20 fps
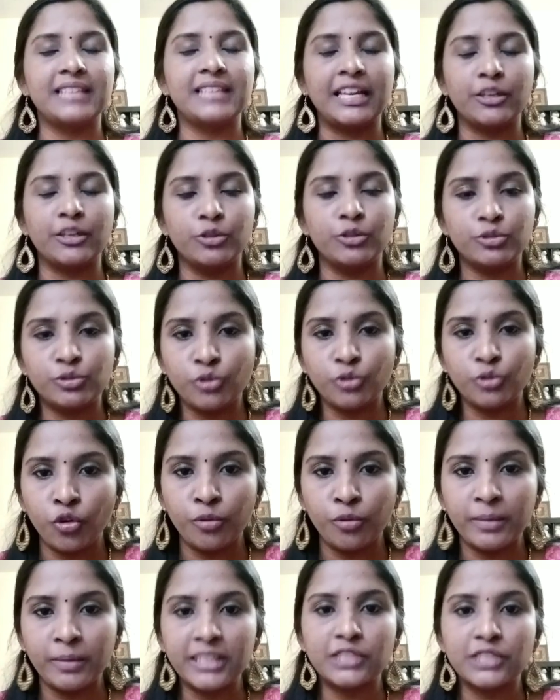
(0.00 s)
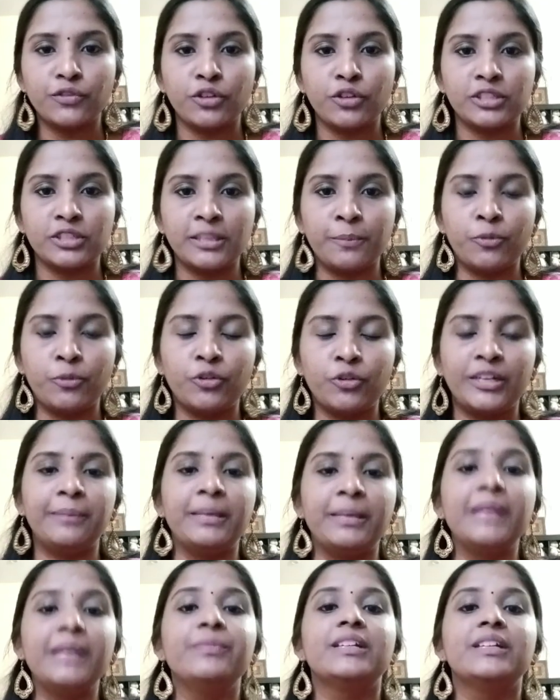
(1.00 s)
தேங்க்யூ ஸோ மச் ஃபார் சப்போர்ட்டிங்
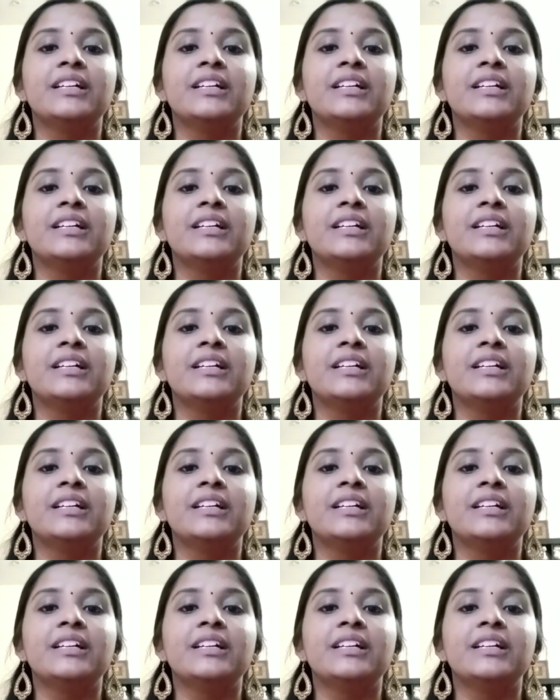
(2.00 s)
மீ